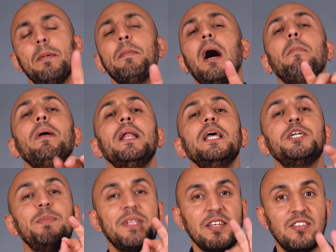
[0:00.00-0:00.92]
قبل ما
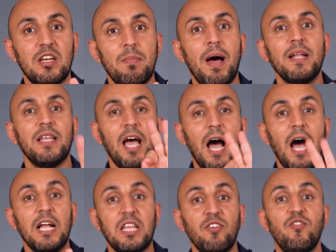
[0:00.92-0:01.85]
ابلش بتسريبات
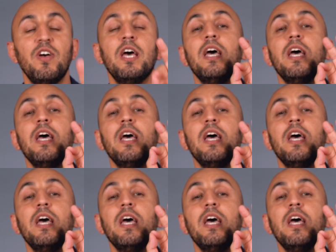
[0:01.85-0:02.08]
هاتف